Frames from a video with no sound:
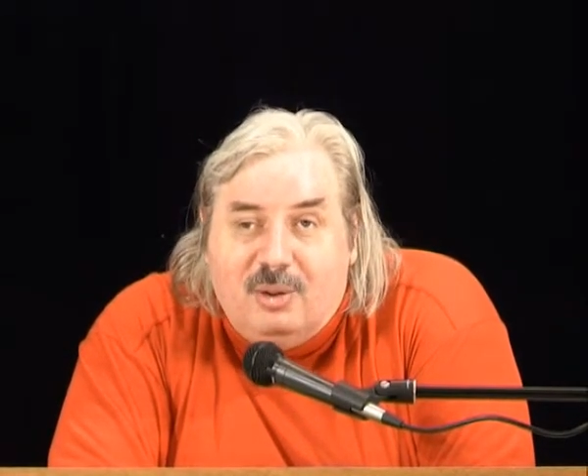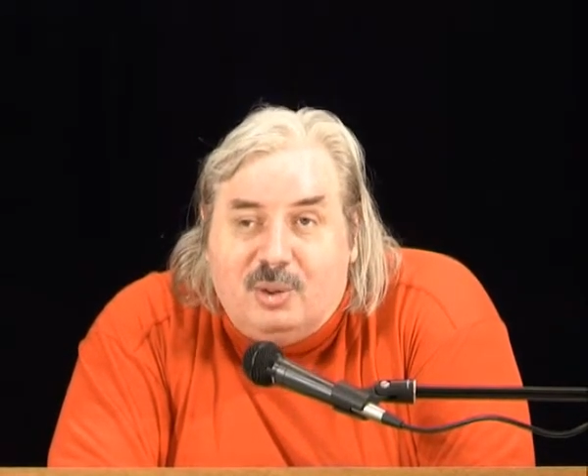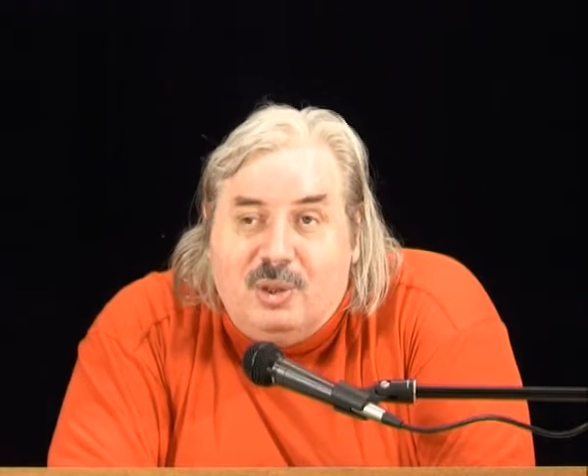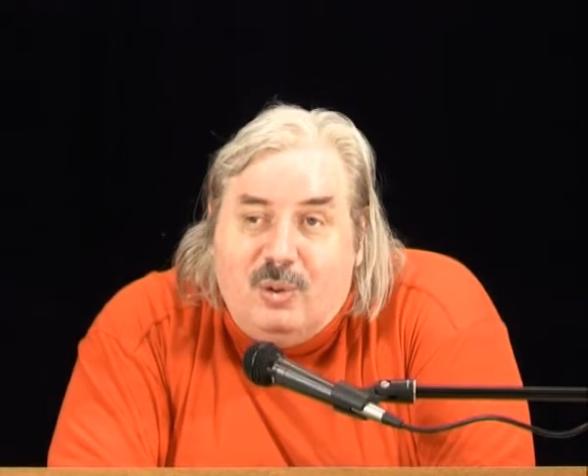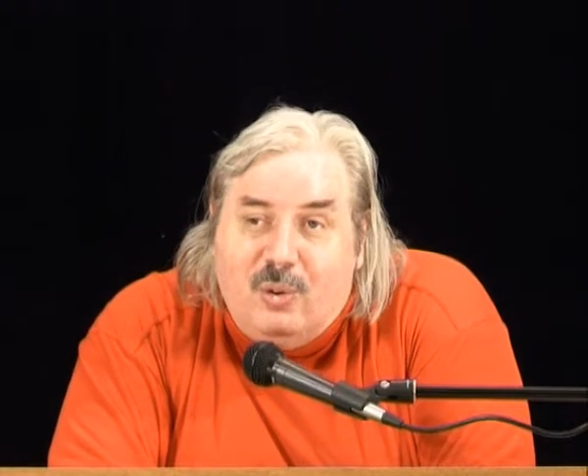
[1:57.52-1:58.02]
То
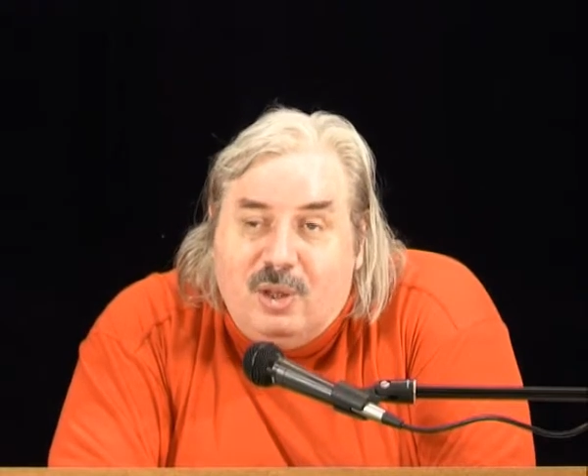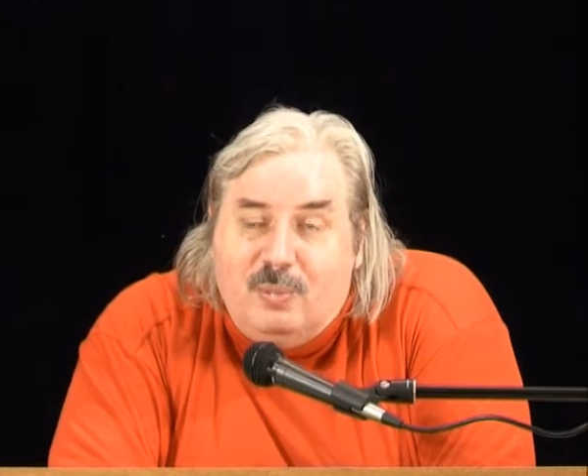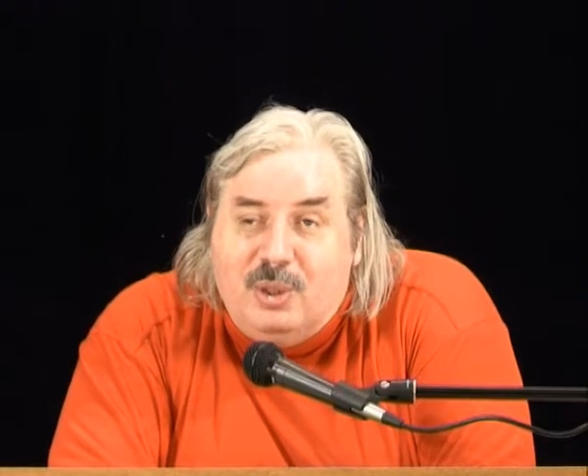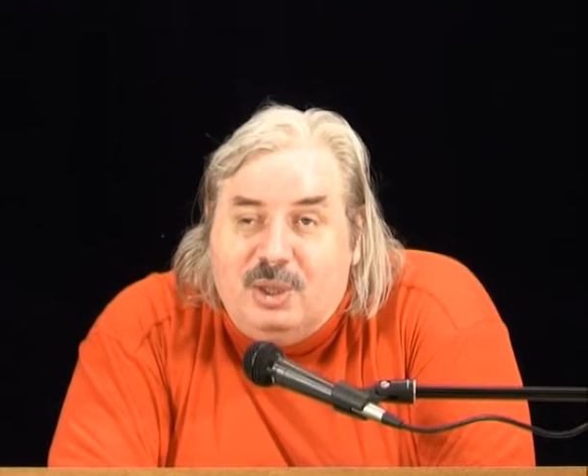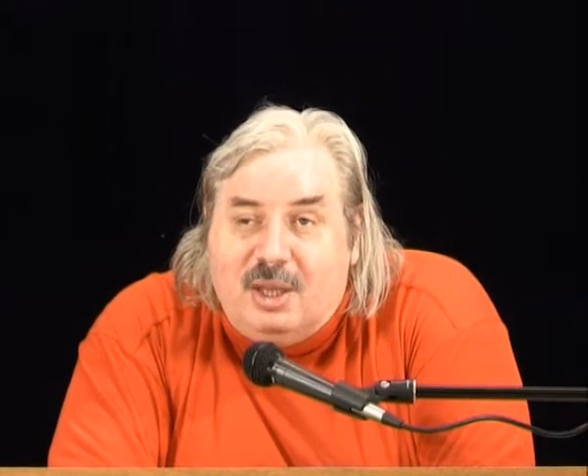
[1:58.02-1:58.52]
что
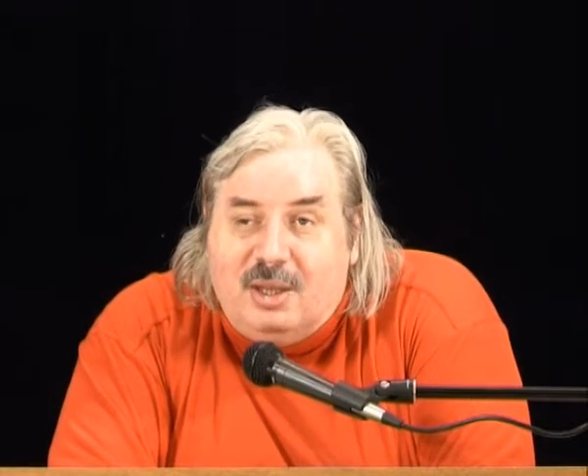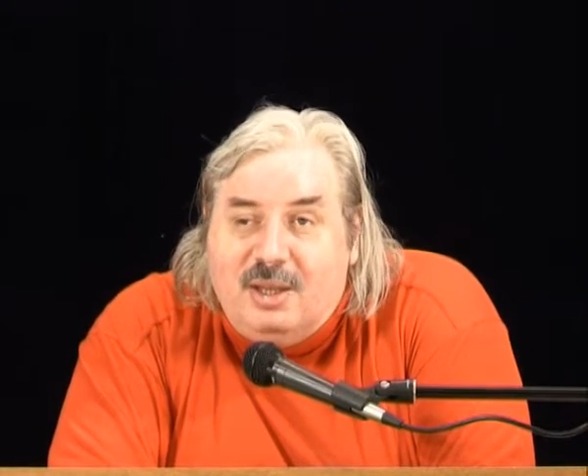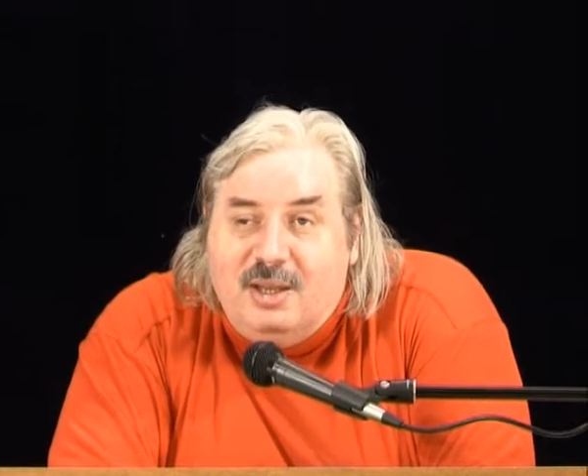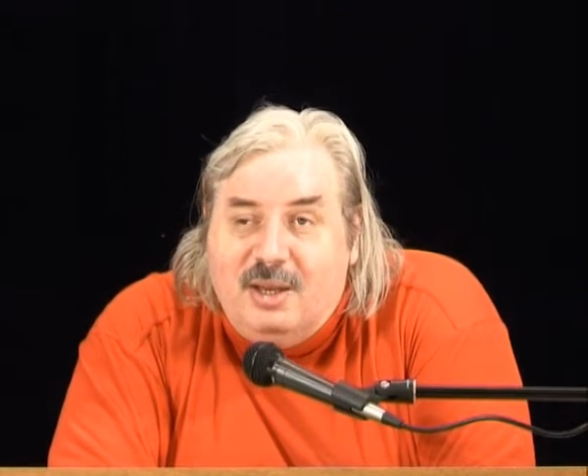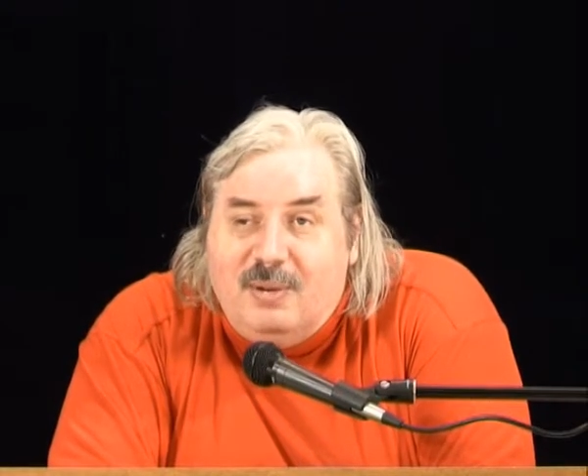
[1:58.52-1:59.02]
находят
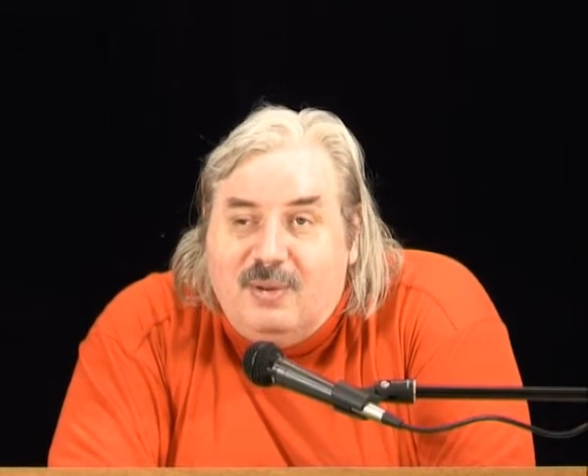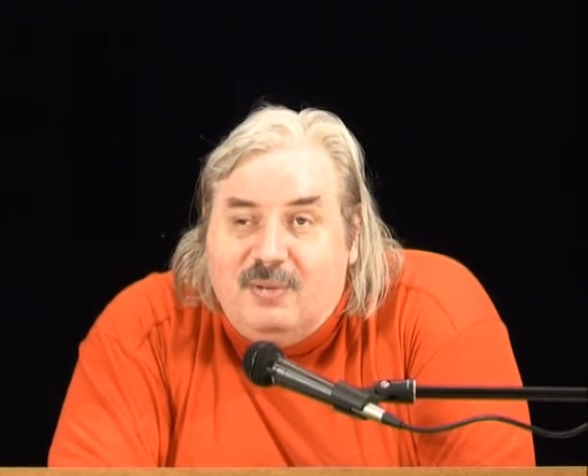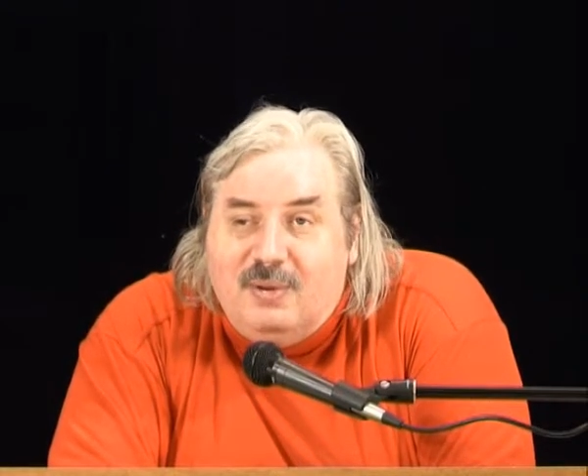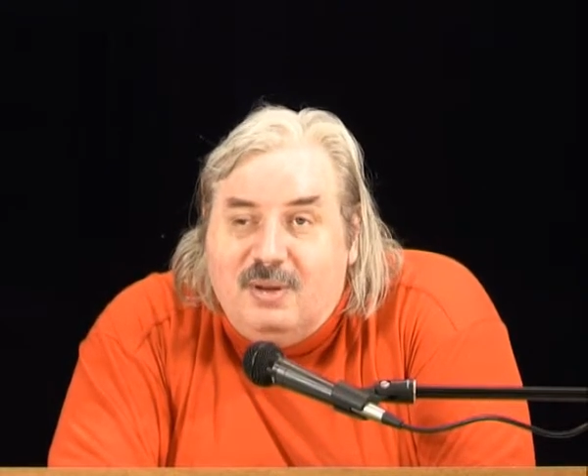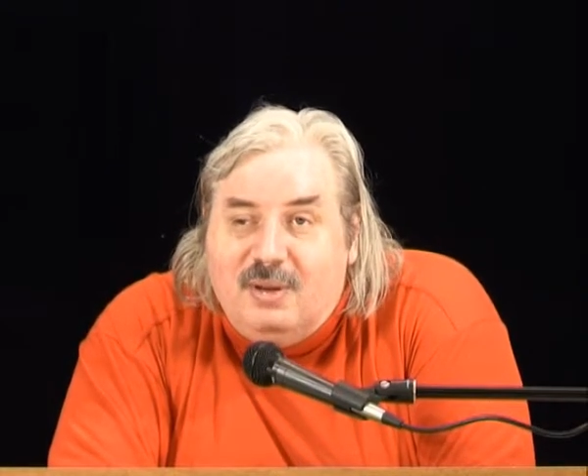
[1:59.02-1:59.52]
отпечатки
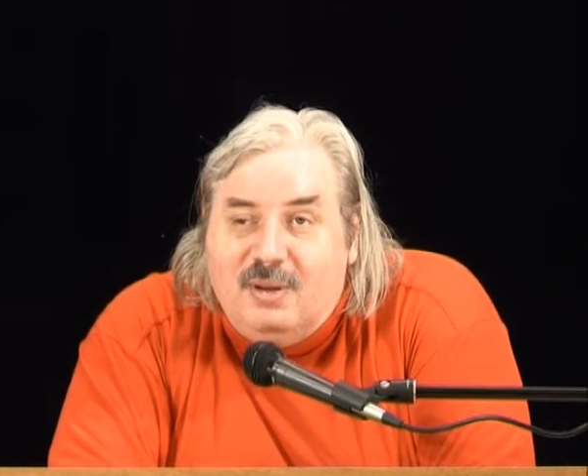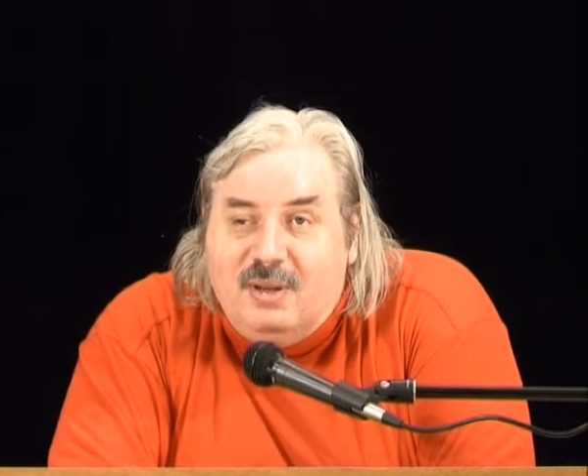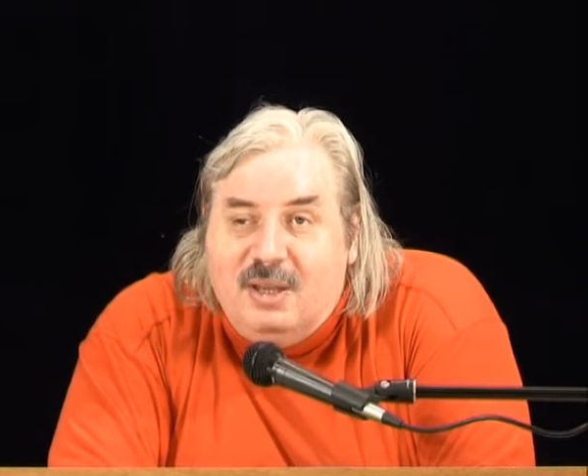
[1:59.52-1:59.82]
деревьев э,